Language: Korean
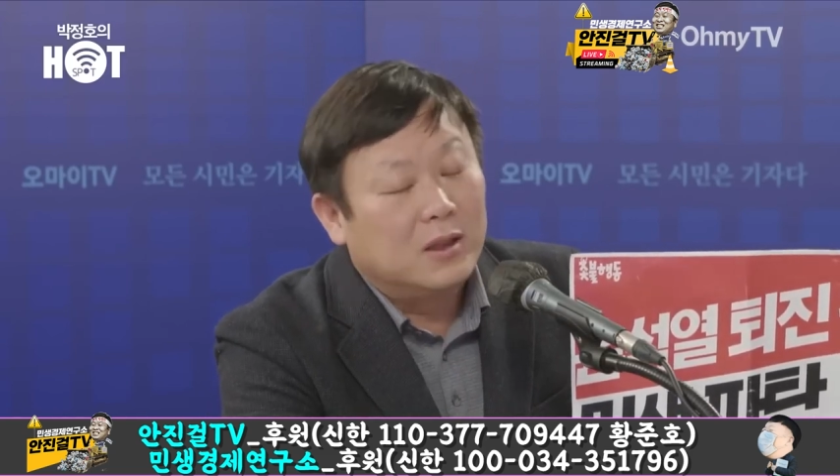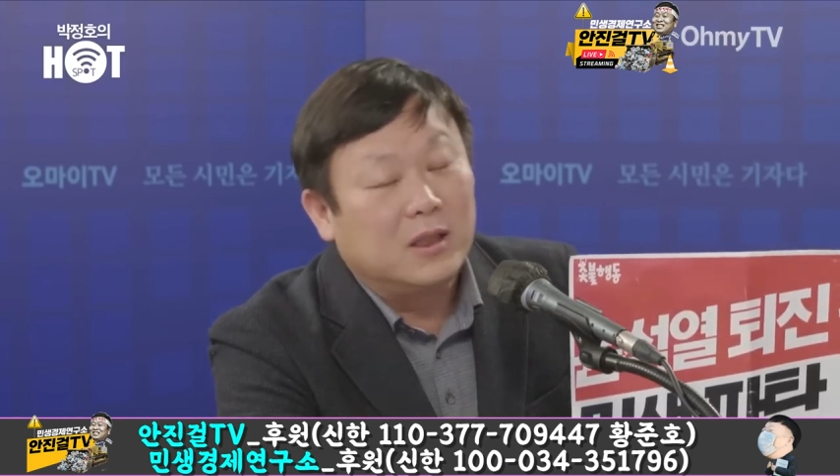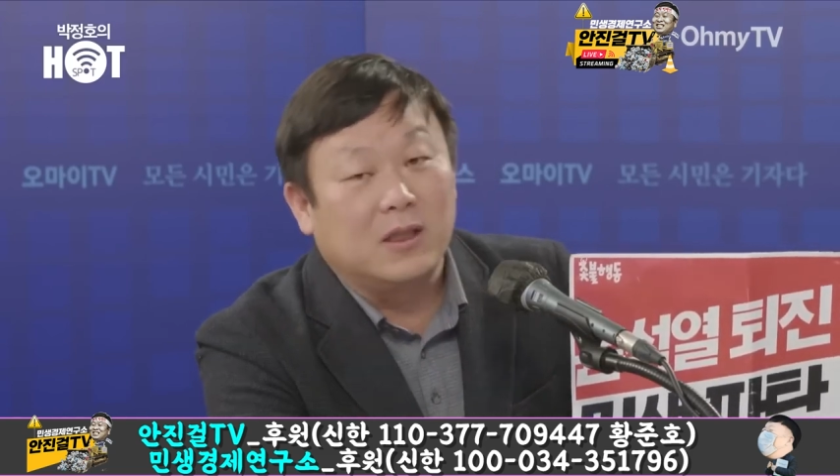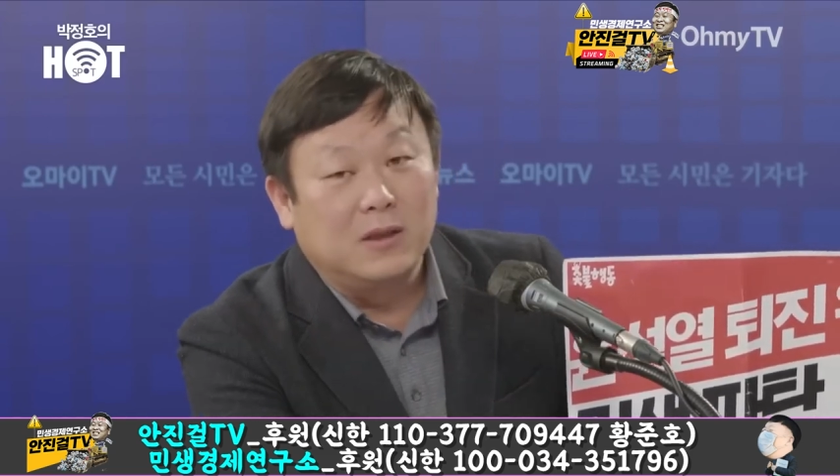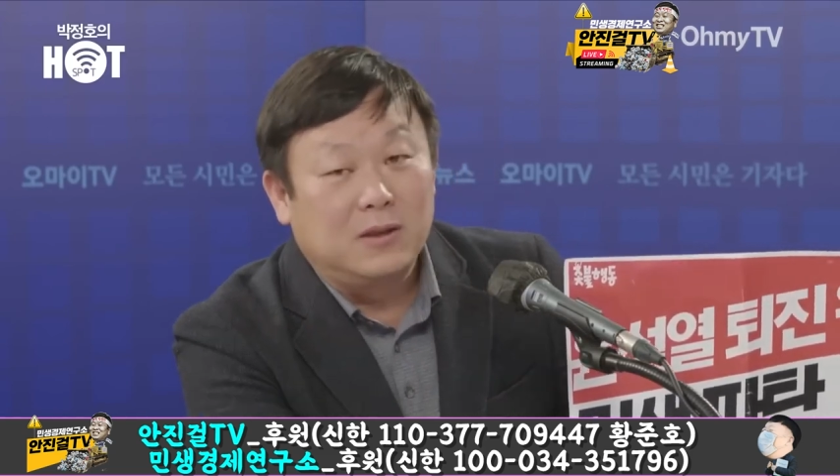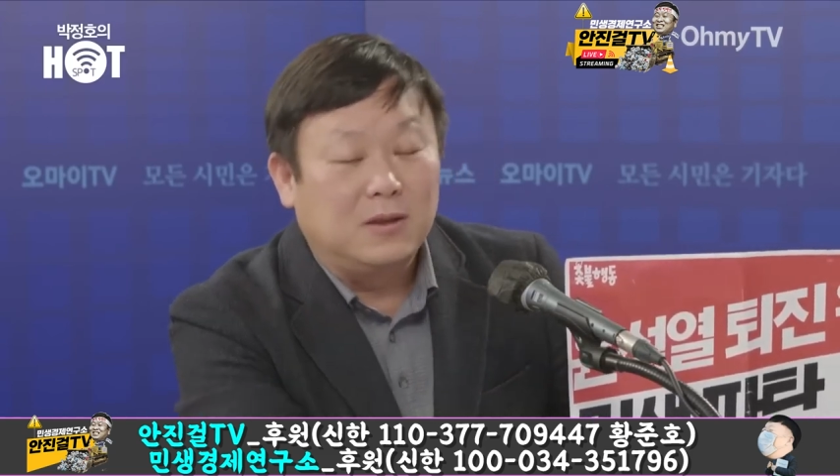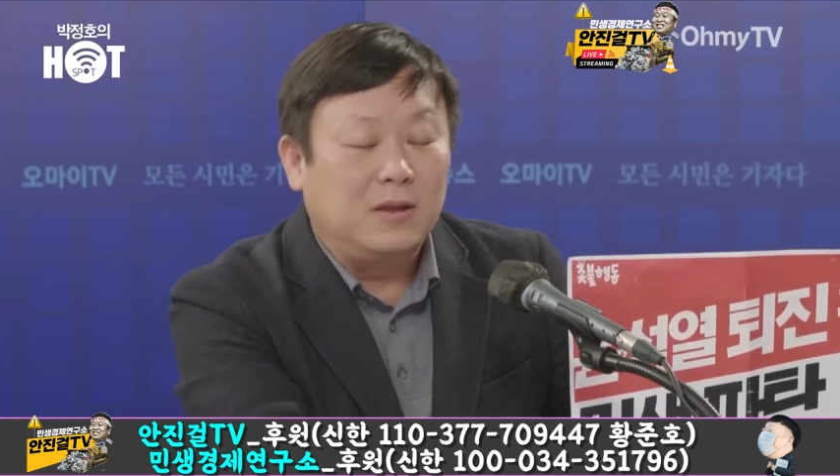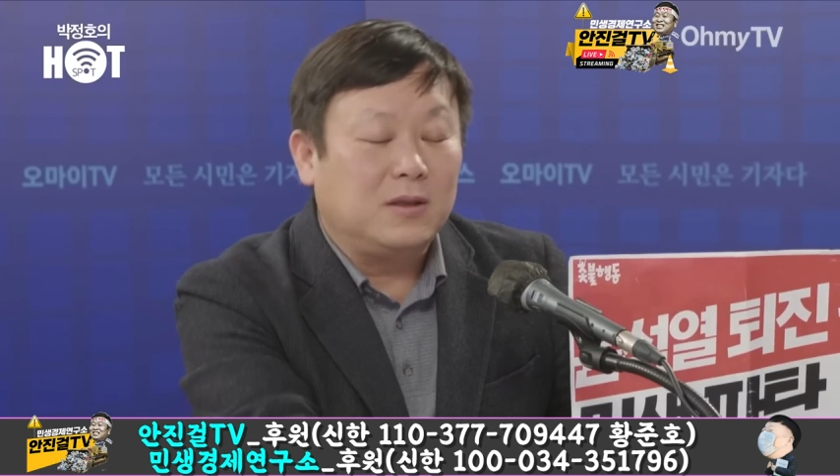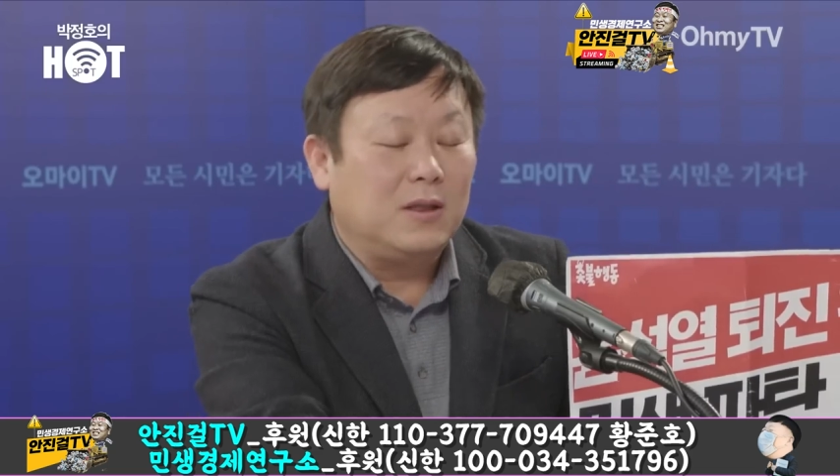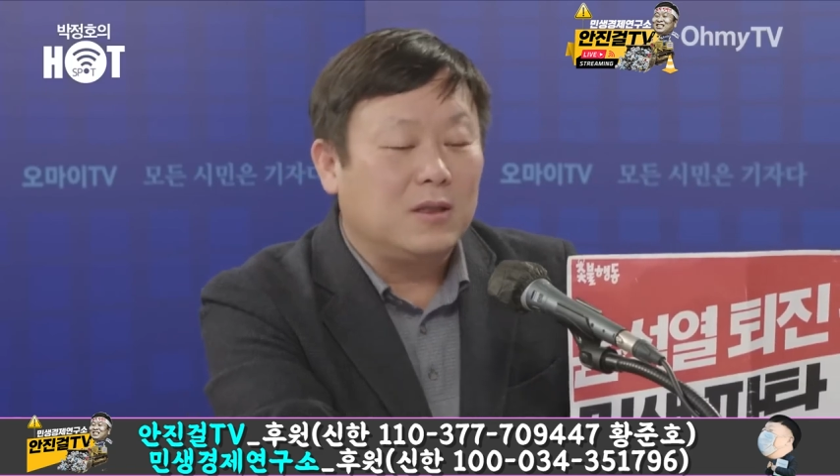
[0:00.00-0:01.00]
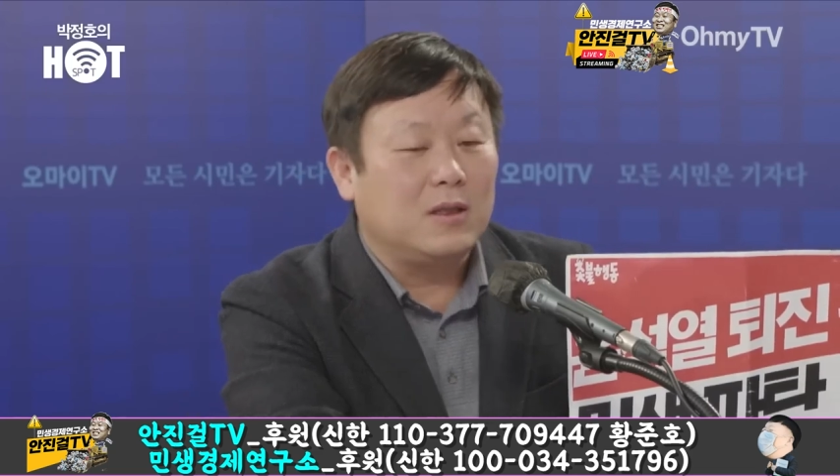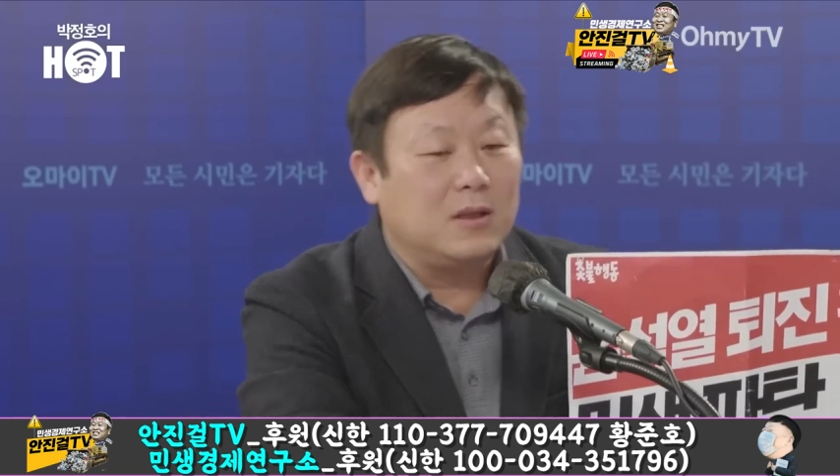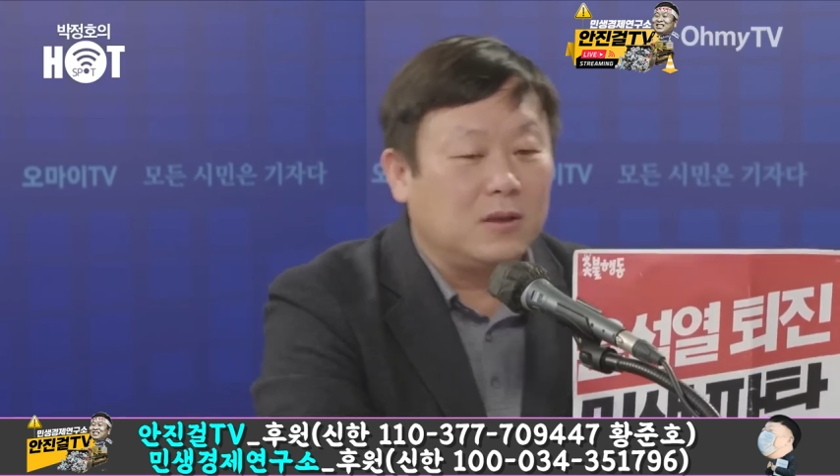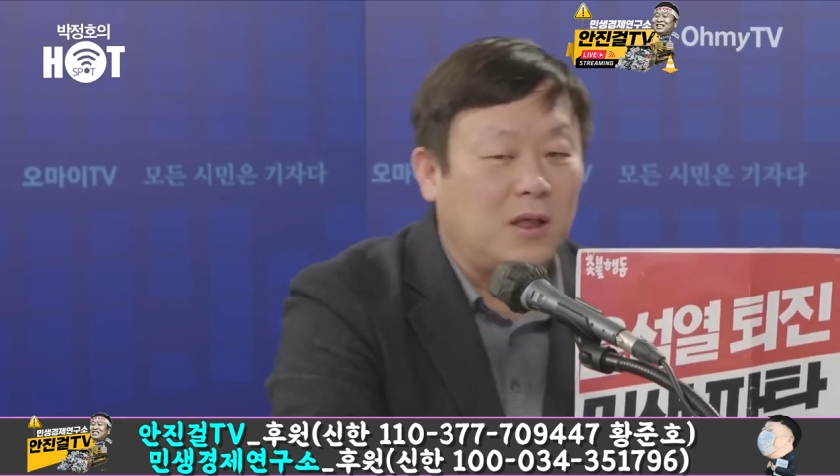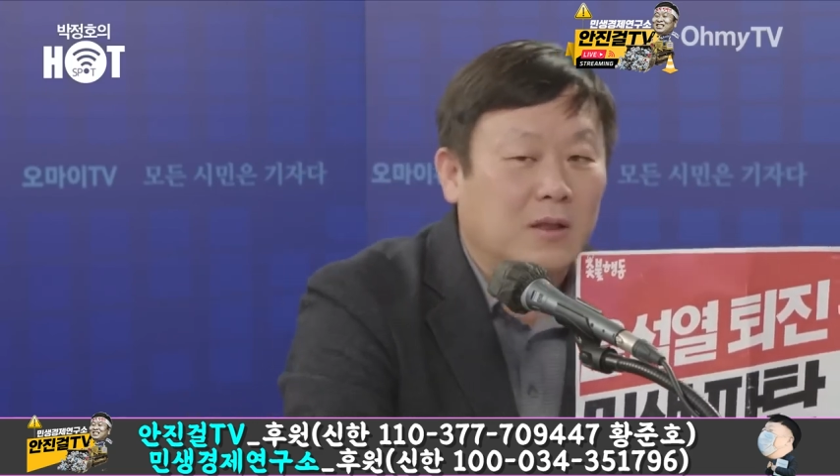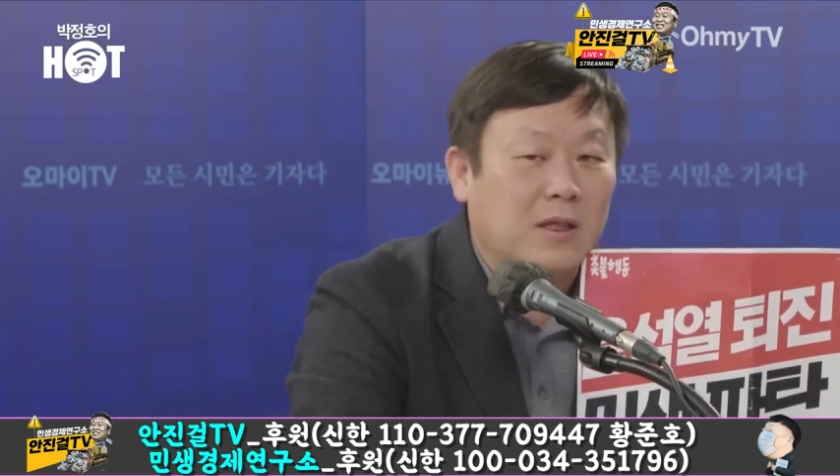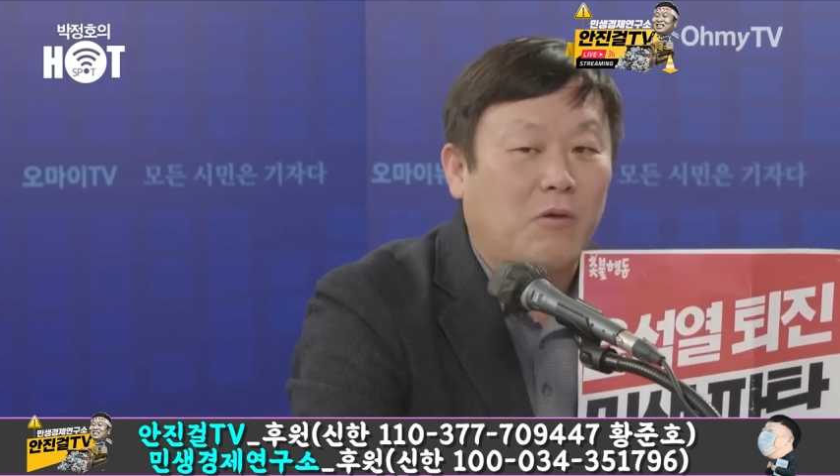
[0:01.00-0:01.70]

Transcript: 근데 저는 전